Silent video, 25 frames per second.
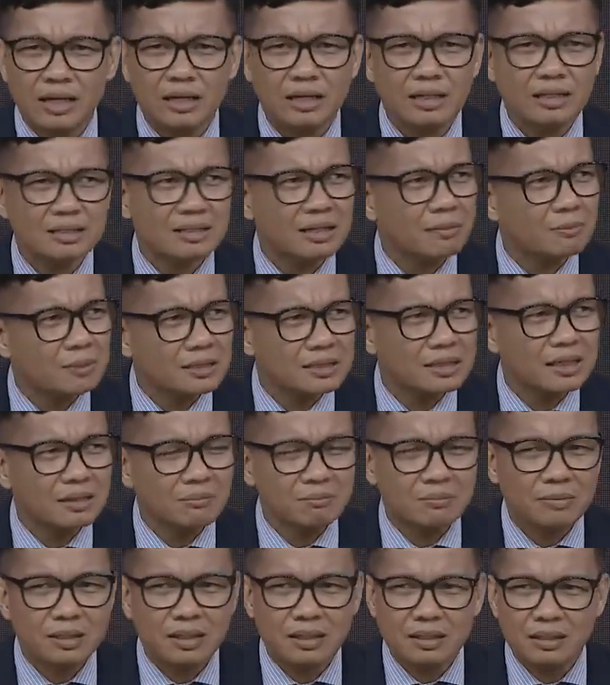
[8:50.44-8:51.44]
ini
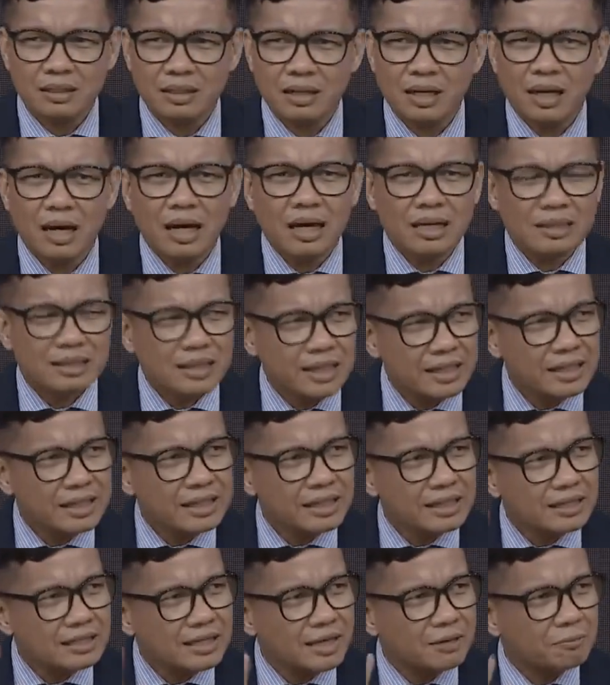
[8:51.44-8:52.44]
sama-sama.
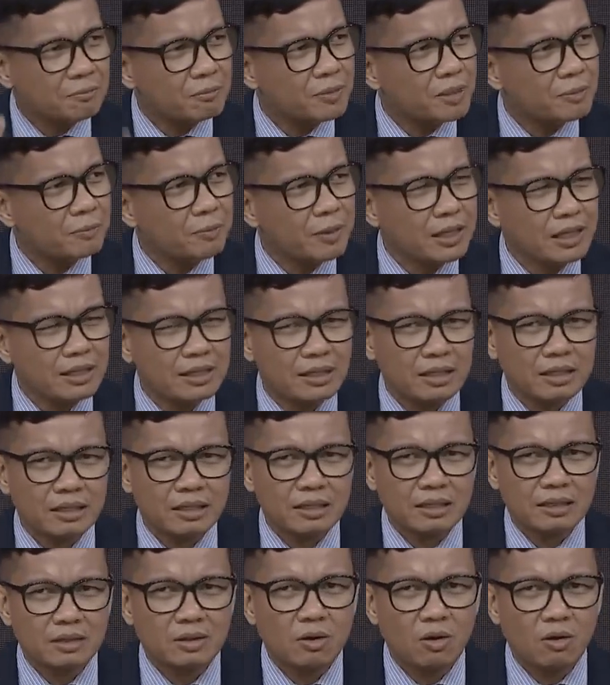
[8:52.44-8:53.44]
Tadinya saya
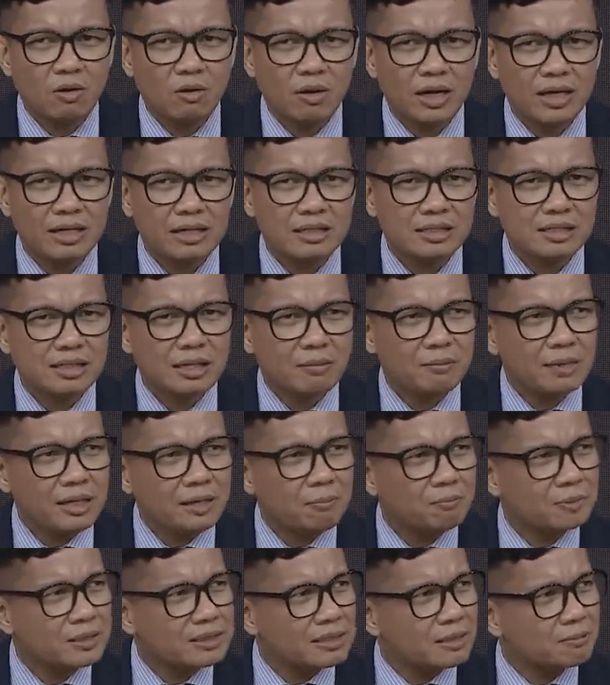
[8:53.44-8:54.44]
berpikir golongan Islam ini
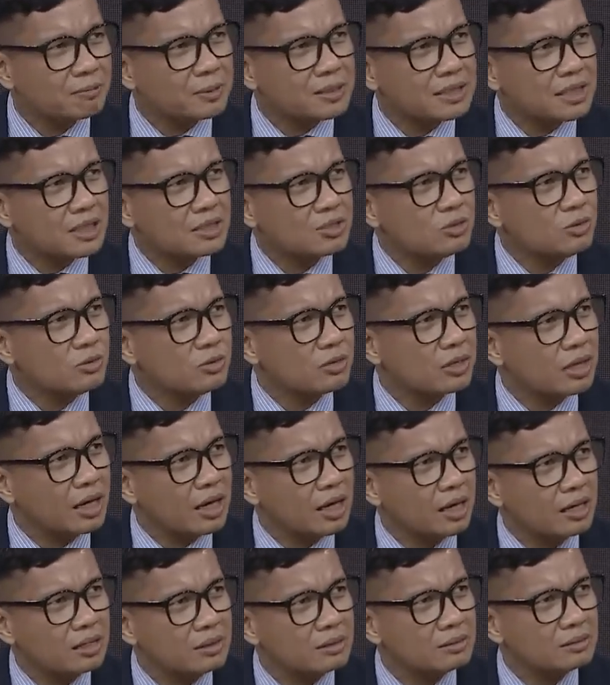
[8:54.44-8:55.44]
pecah-pecah
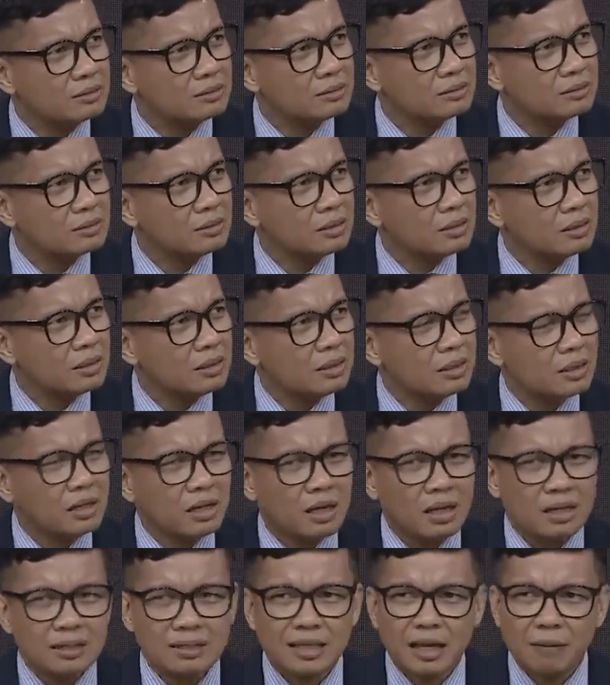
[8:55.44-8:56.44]
juga.
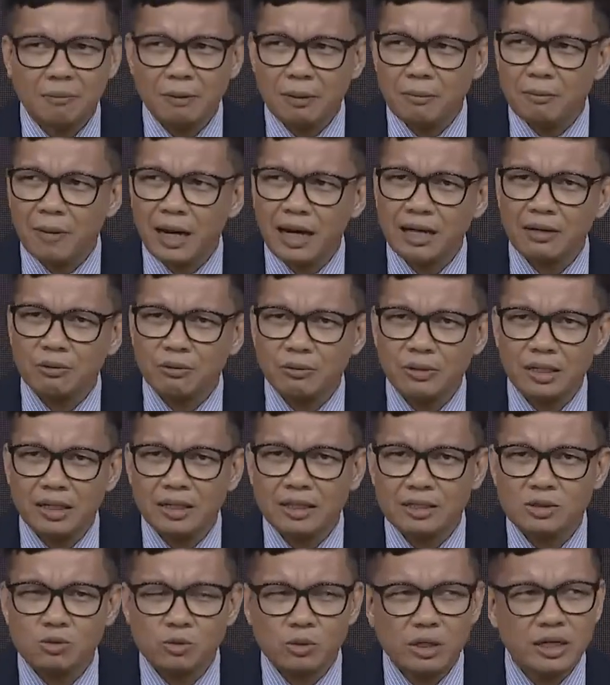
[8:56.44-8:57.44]
Tapi baru di
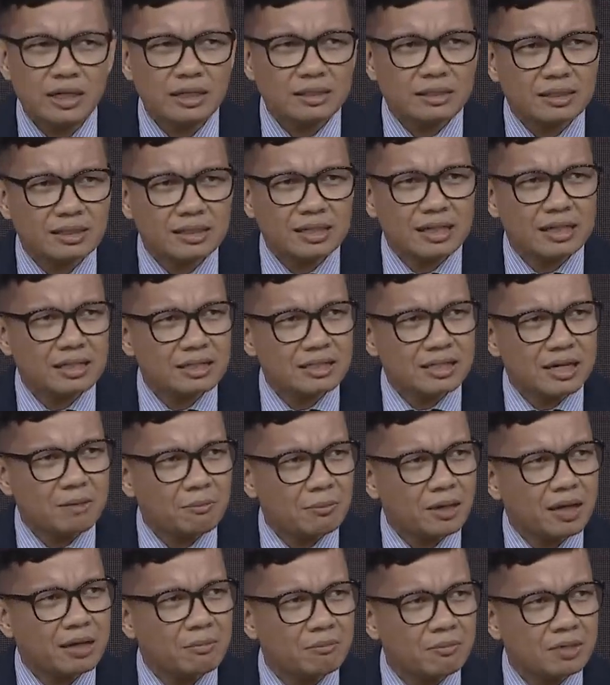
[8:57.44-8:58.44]
isu ini ternyata saya
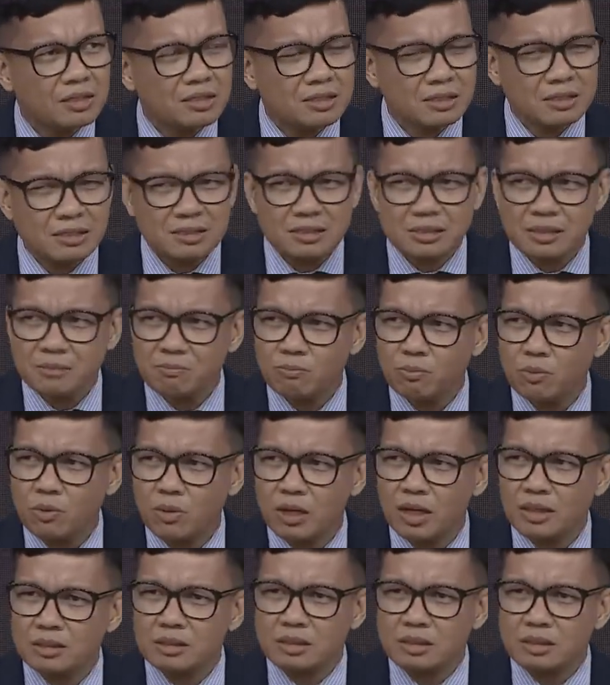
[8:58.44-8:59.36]
mengambil kesimpulan